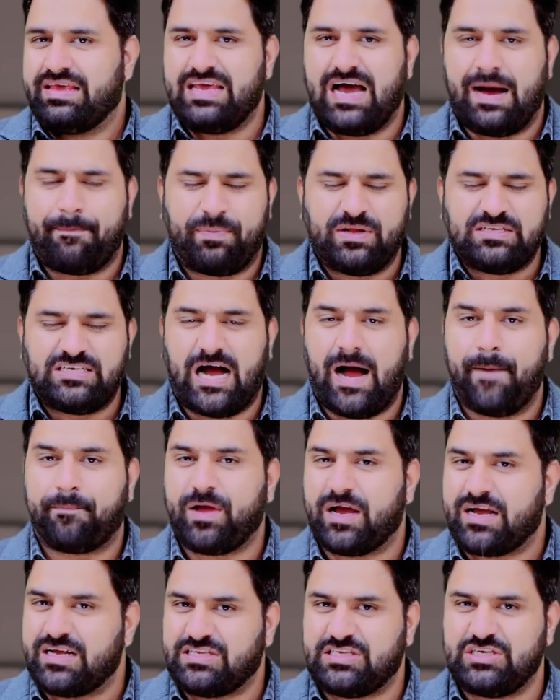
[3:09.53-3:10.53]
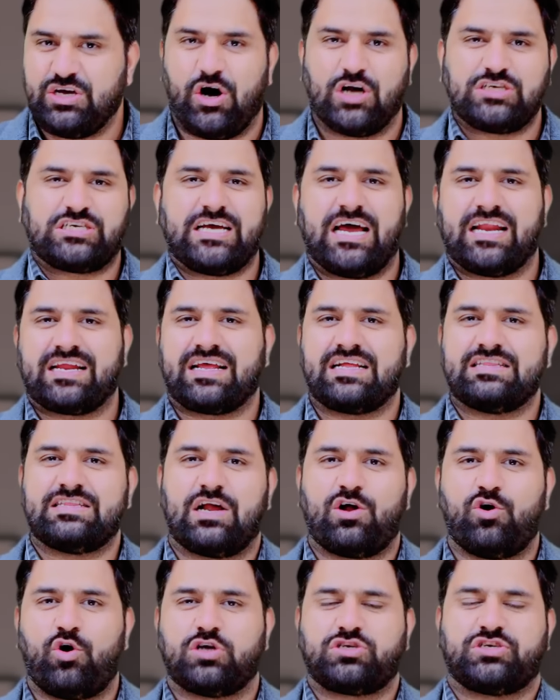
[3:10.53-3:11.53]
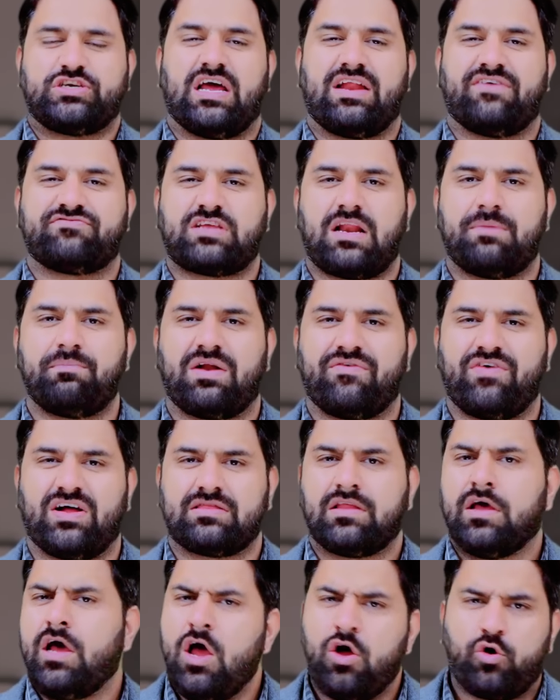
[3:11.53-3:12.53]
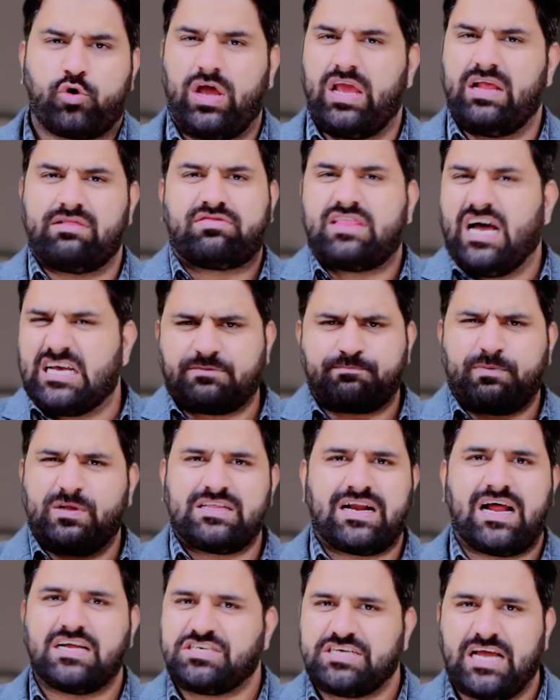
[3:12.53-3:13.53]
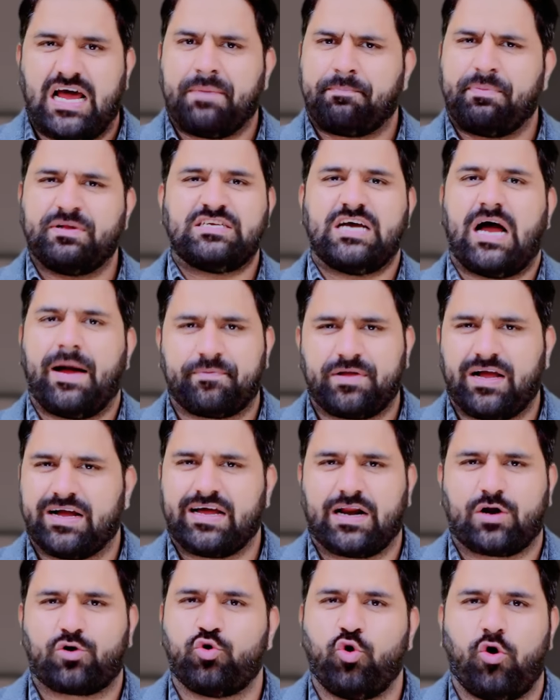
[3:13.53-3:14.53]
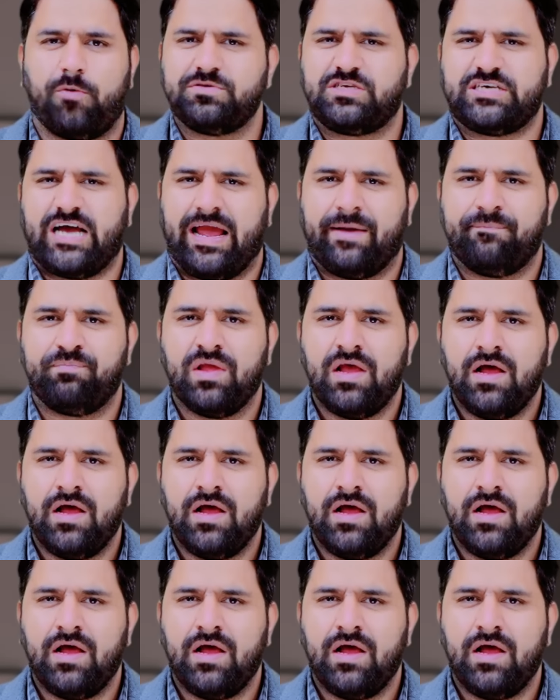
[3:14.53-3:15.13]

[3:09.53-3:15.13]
या पंजाब के किसी और शहर के अंदर हो और शेर अफजल मरवत कोई दस पंद्रह शहर पंजाब के अगर घूम जाए